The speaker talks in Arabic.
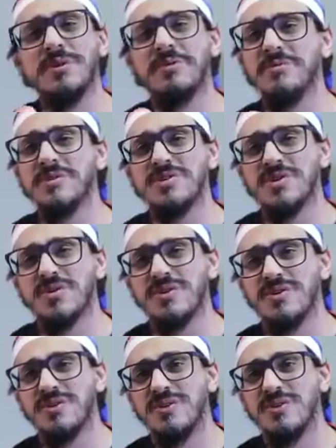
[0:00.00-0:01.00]
شلناه بالمنظار
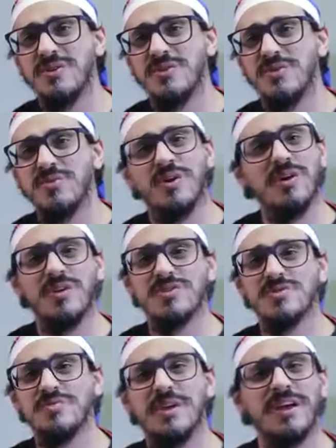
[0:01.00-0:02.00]

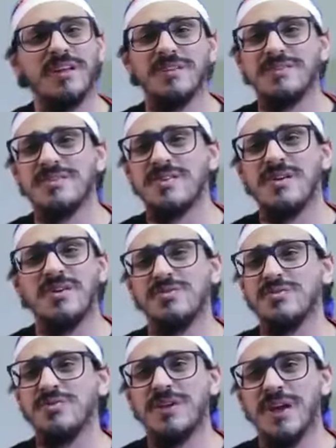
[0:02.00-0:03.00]
وخلاص ومن غير التصاقات
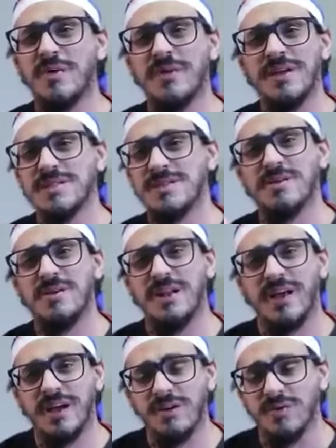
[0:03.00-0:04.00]
والدنيا كويسه
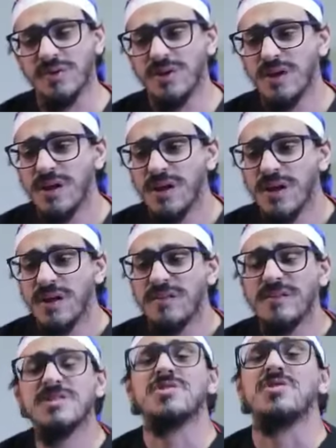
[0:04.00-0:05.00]
والى اخره
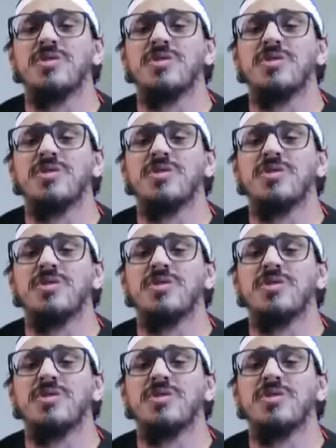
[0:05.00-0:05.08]
there